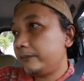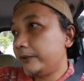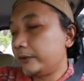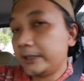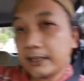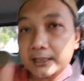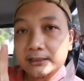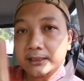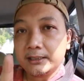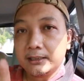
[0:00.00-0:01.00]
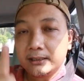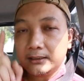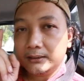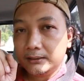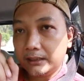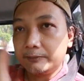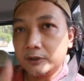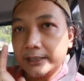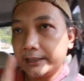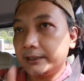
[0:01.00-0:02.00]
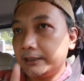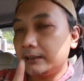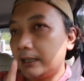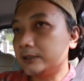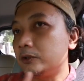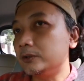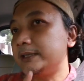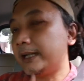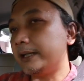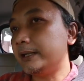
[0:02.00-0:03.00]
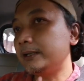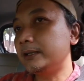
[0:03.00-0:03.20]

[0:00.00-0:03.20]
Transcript: Video ini akan saya upload hari ini langsung siang ini.